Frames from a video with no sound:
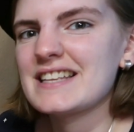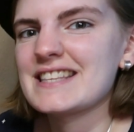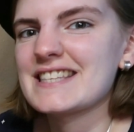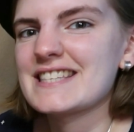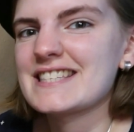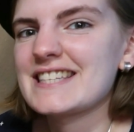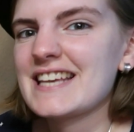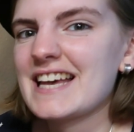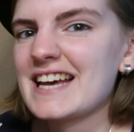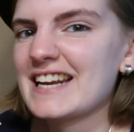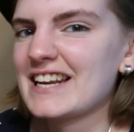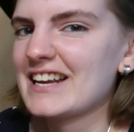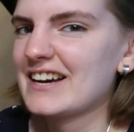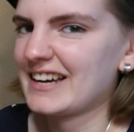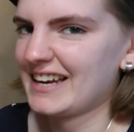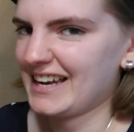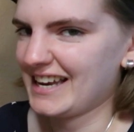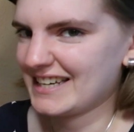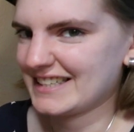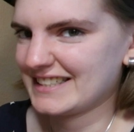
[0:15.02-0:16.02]
Ein sehr
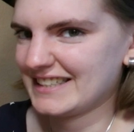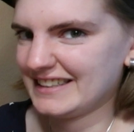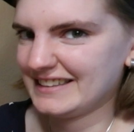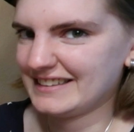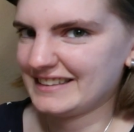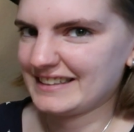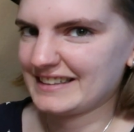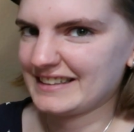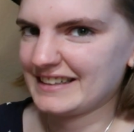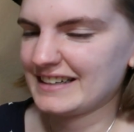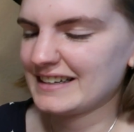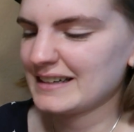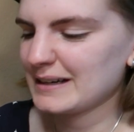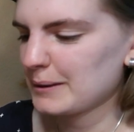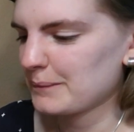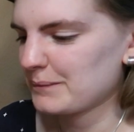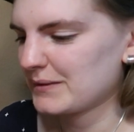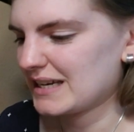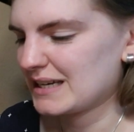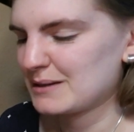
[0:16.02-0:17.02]
lange ersehnter
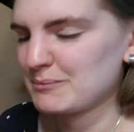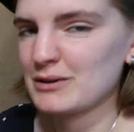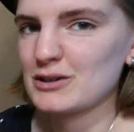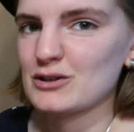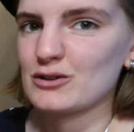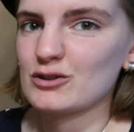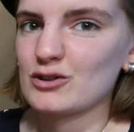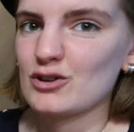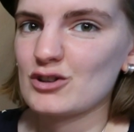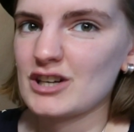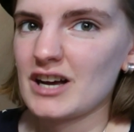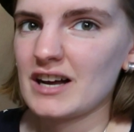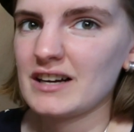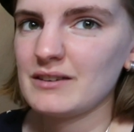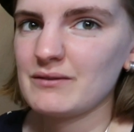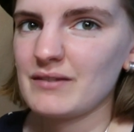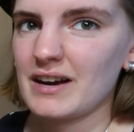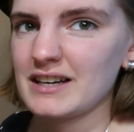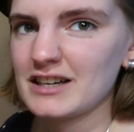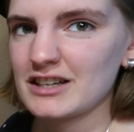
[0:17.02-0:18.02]
Tag. Ich bin schon total
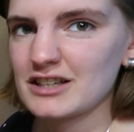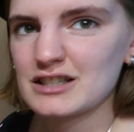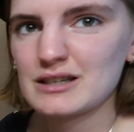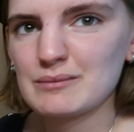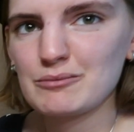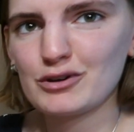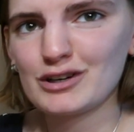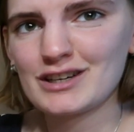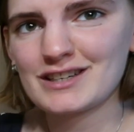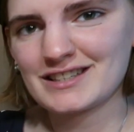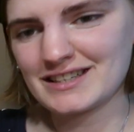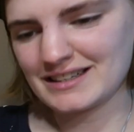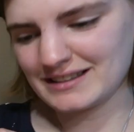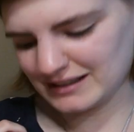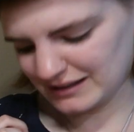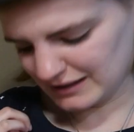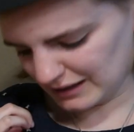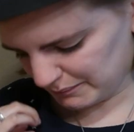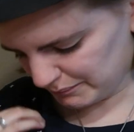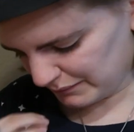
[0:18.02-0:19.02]
in Weihnachtsstimmung. Ihr
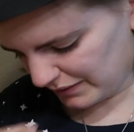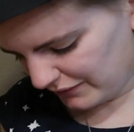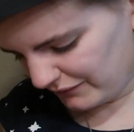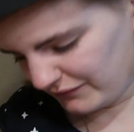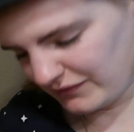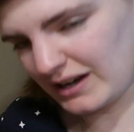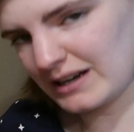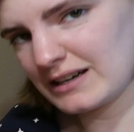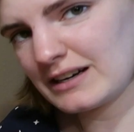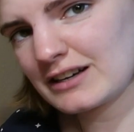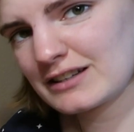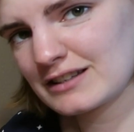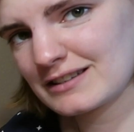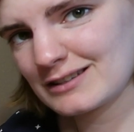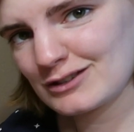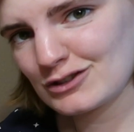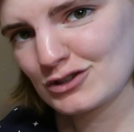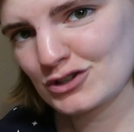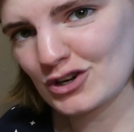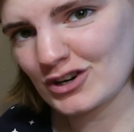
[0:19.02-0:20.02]
seht, ich habe mein
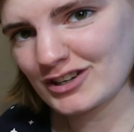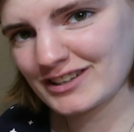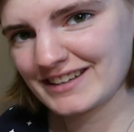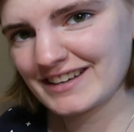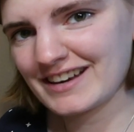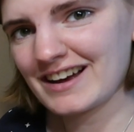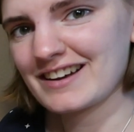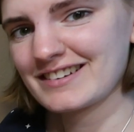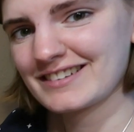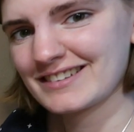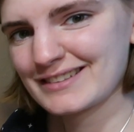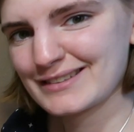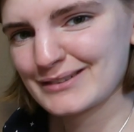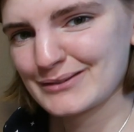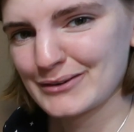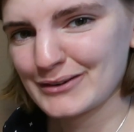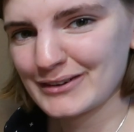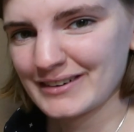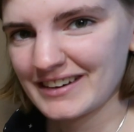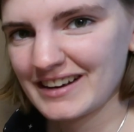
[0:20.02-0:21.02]
Weihnachts-T-Shirt hier
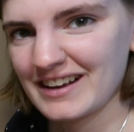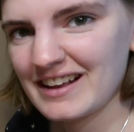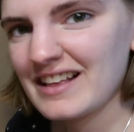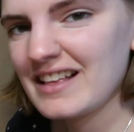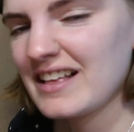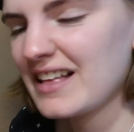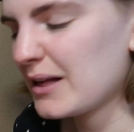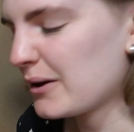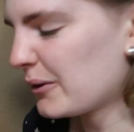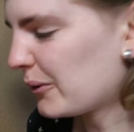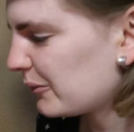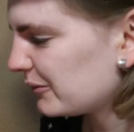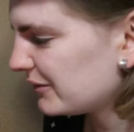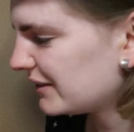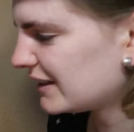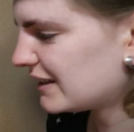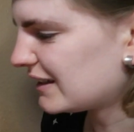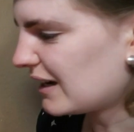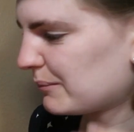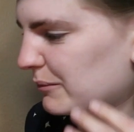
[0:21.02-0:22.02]
angezogen.
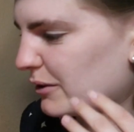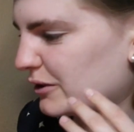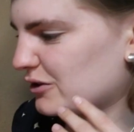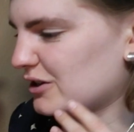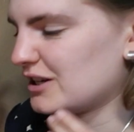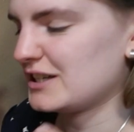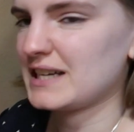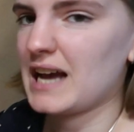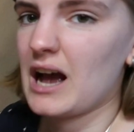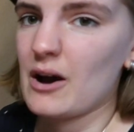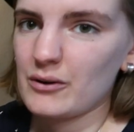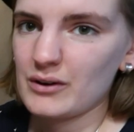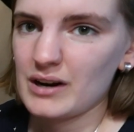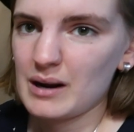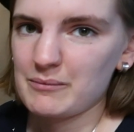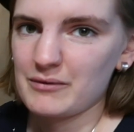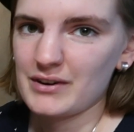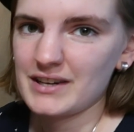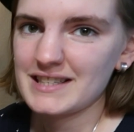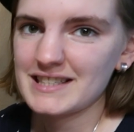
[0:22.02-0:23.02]
Und ich habe natürlich auch einen
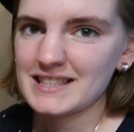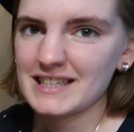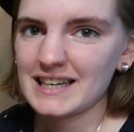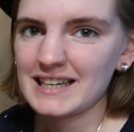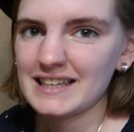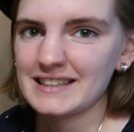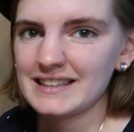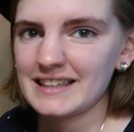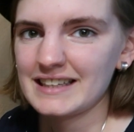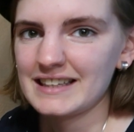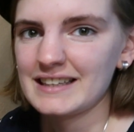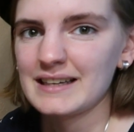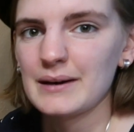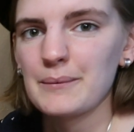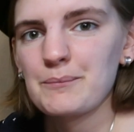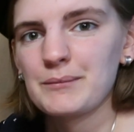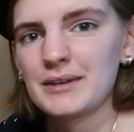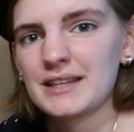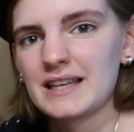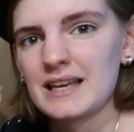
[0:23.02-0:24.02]
Adventskalender
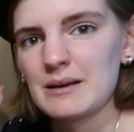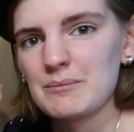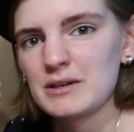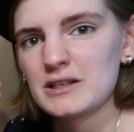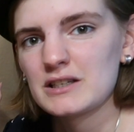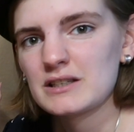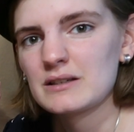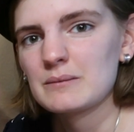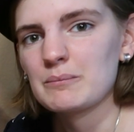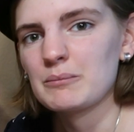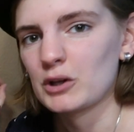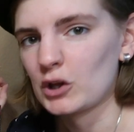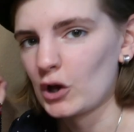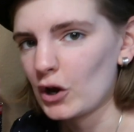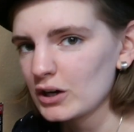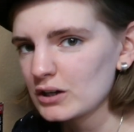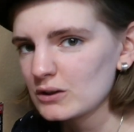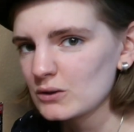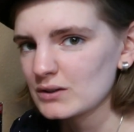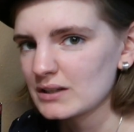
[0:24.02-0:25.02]
hier, mit dem ich mit
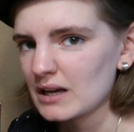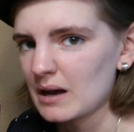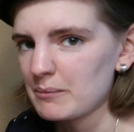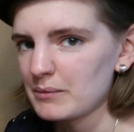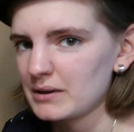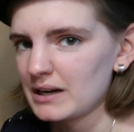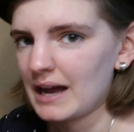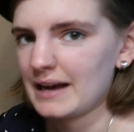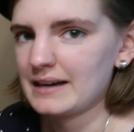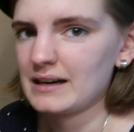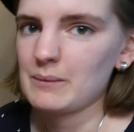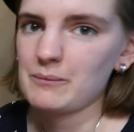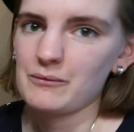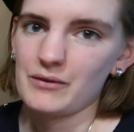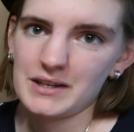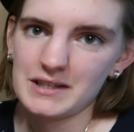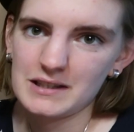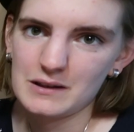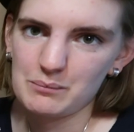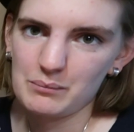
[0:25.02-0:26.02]
euch zusammen ein
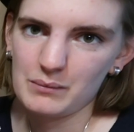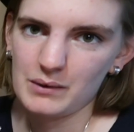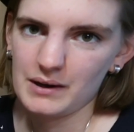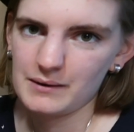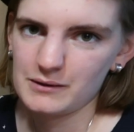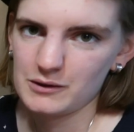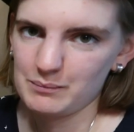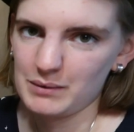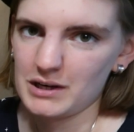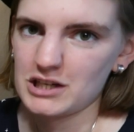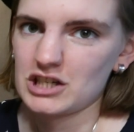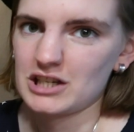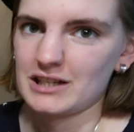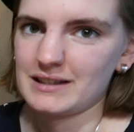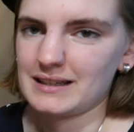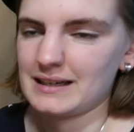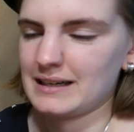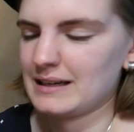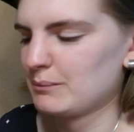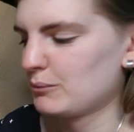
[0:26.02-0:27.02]

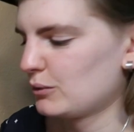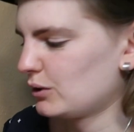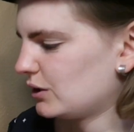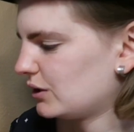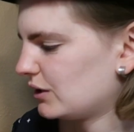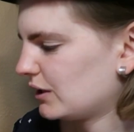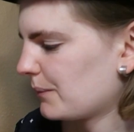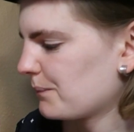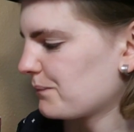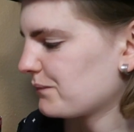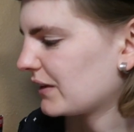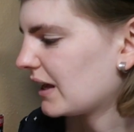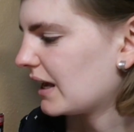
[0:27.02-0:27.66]
Advents-Special drehen möchte.